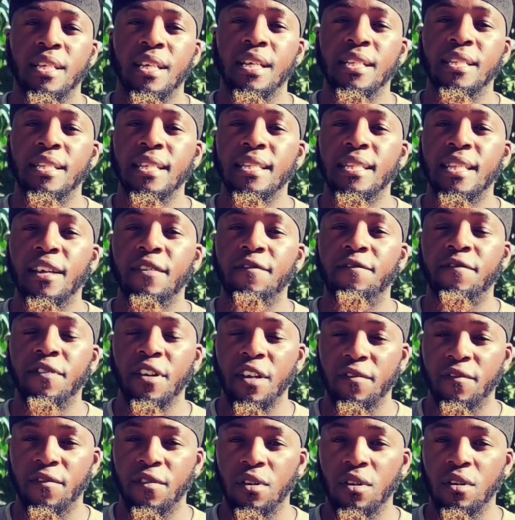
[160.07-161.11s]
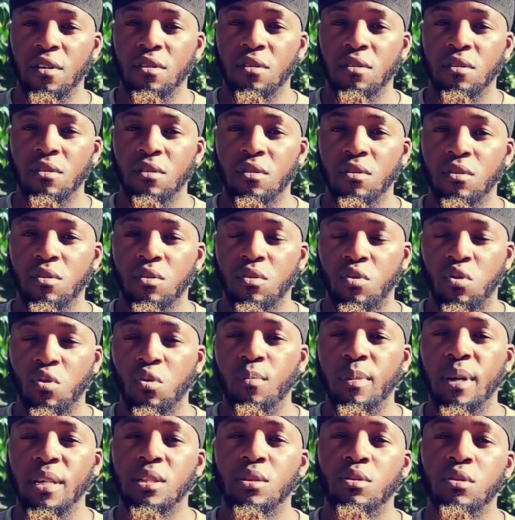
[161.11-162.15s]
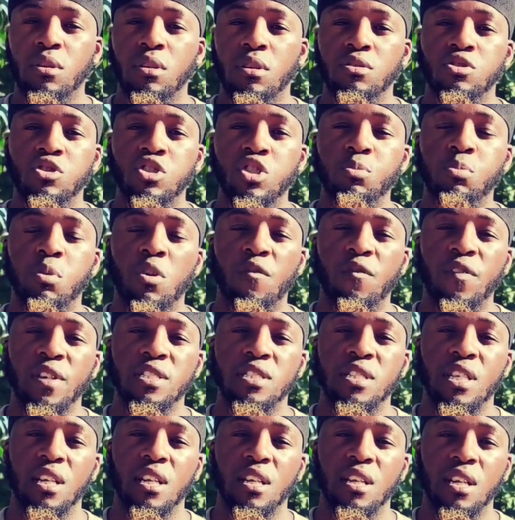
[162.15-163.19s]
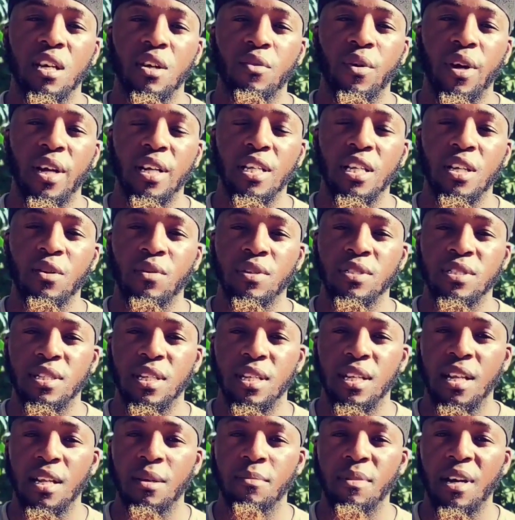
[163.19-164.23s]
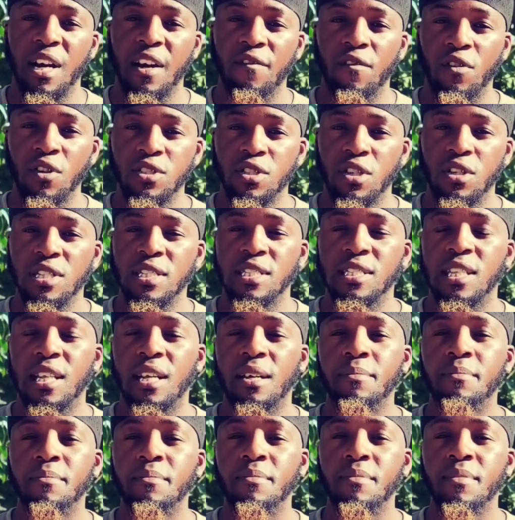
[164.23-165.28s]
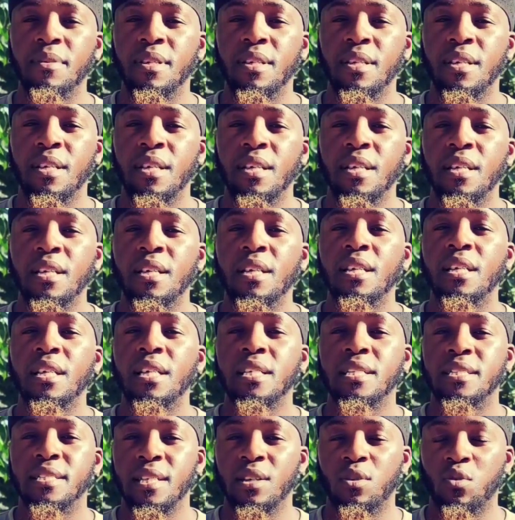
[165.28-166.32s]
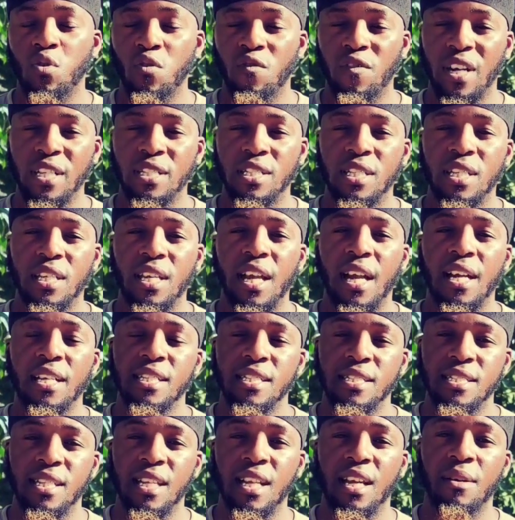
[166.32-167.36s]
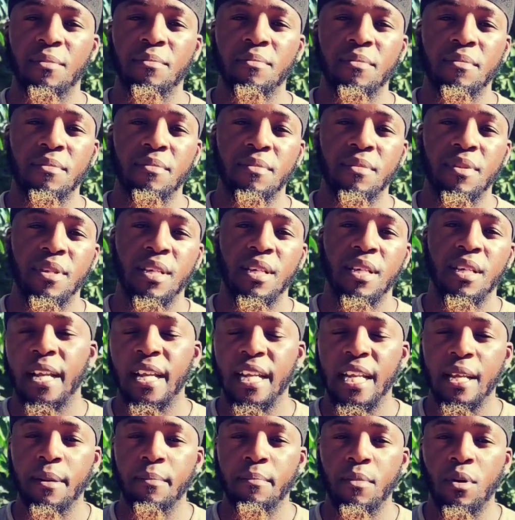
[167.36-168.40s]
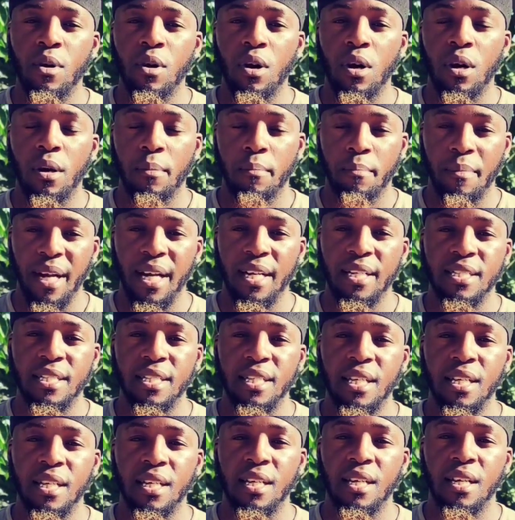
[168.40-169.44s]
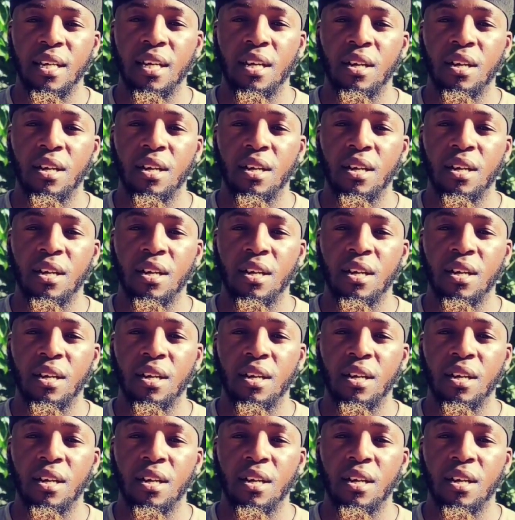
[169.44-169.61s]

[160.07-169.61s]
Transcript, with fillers: qui était un fervent combattant du prophète sallallahu alayhi wa avant son islam, il s'est converti à l'islam et il est mort martyr